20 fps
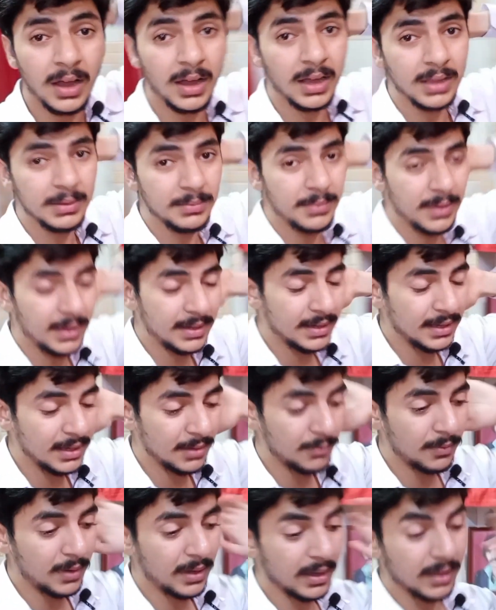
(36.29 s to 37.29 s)
आज
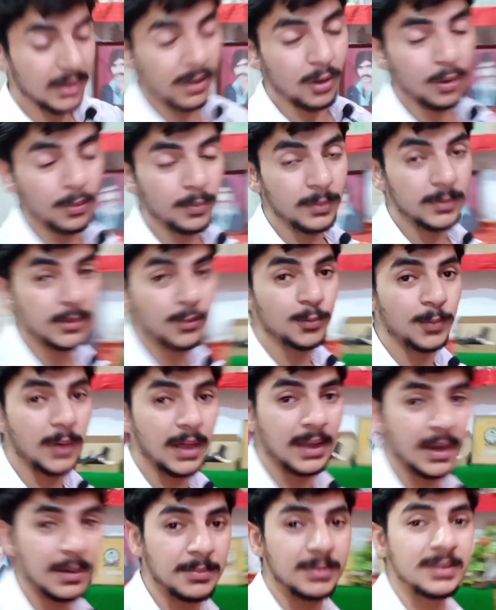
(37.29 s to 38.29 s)
मैंने वहाँ गांव में
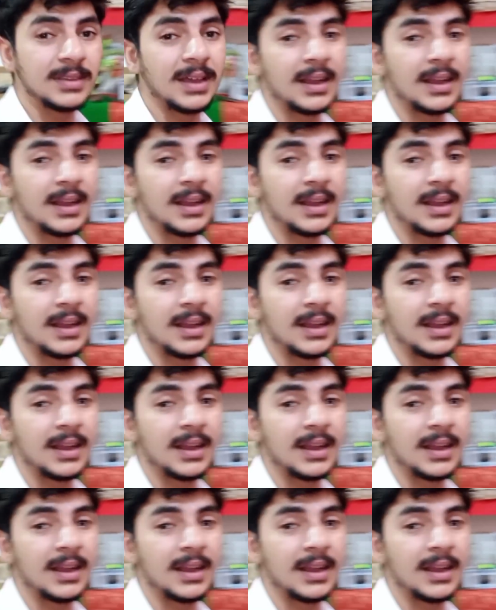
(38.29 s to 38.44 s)
दोबारा भी